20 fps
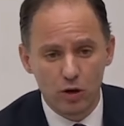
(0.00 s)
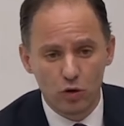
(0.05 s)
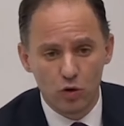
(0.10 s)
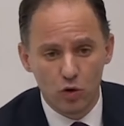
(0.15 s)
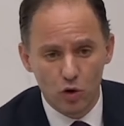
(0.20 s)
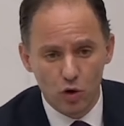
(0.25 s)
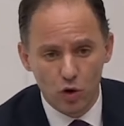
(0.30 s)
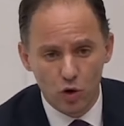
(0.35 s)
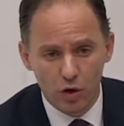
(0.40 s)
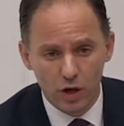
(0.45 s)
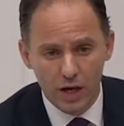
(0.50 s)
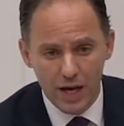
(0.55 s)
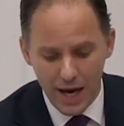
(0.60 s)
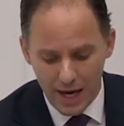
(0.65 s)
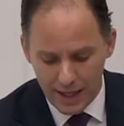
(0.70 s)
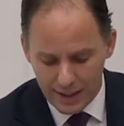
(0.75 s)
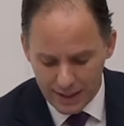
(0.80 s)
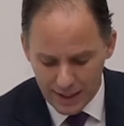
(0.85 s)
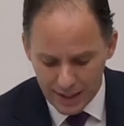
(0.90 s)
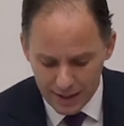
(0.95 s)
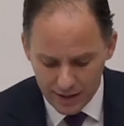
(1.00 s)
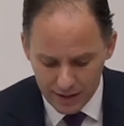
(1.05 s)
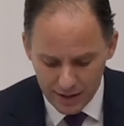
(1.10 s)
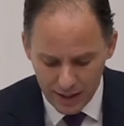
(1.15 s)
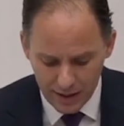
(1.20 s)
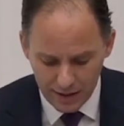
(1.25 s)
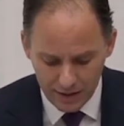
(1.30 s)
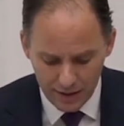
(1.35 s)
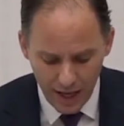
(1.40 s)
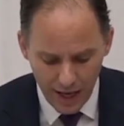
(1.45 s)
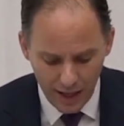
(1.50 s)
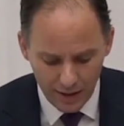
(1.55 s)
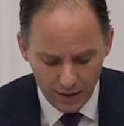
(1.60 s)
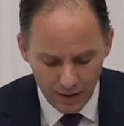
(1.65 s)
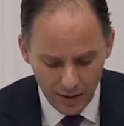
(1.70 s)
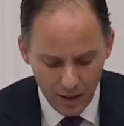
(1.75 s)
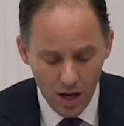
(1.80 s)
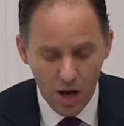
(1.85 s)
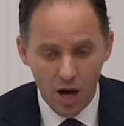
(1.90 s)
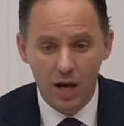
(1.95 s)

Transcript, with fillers: yürürlüğe girdikten